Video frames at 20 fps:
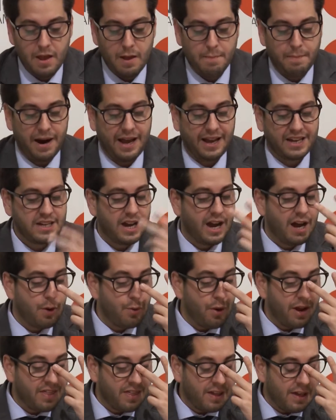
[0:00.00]
Para que se hagan
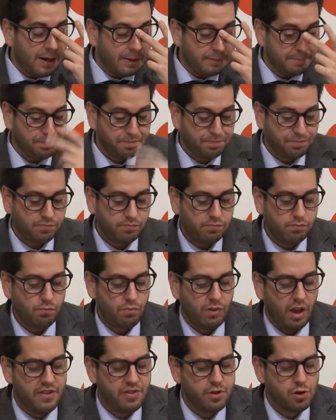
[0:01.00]
una idea,
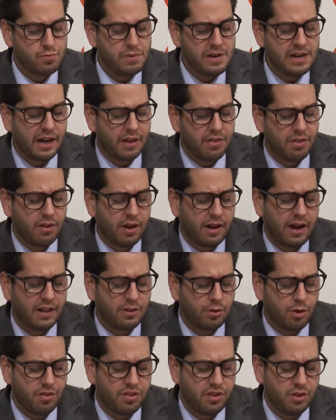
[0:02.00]
en
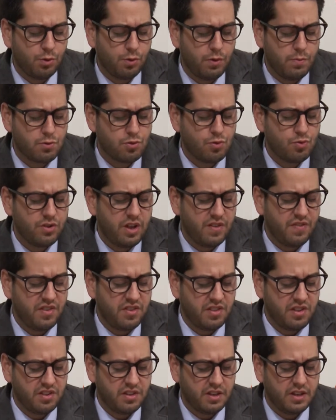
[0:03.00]
2014 tuvimos un
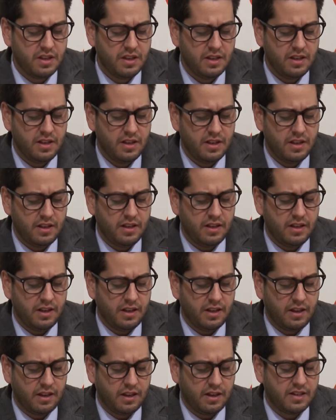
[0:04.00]
déficit
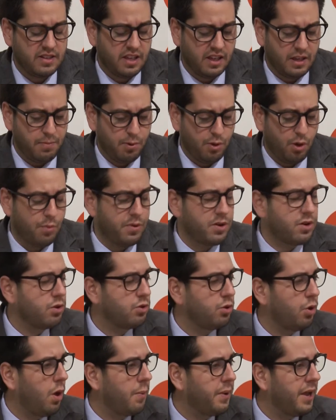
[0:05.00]
eh, que este equipo de
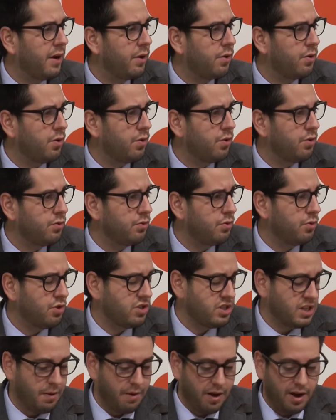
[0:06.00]
gobierno todavía no,
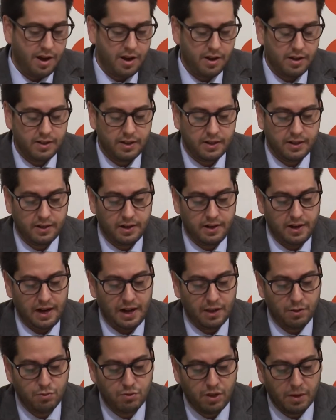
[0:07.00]
estaba en, el
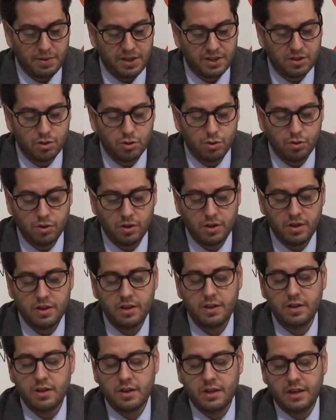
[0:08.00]
ayuntamiento
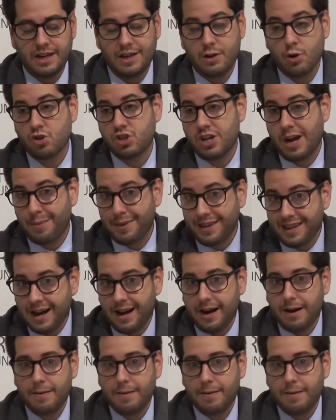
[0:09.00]
y no se había